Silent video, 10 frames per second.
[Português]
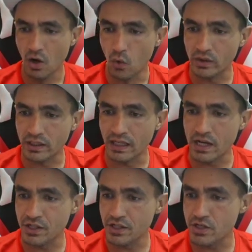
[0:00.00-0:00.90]
o que
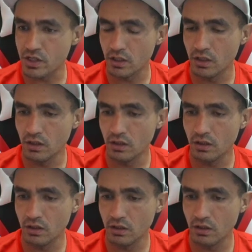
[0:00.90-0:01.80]
a
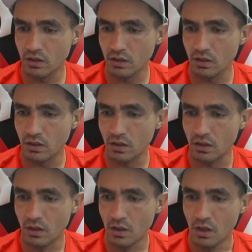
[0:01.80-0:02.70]

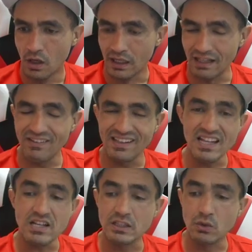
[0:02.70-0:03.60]
gente na
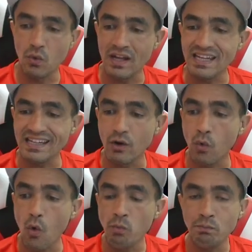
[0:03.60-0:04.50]
verdade, assim, não é nem que eu
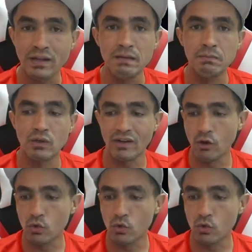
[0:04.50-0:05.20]
comprei, mano. É que eu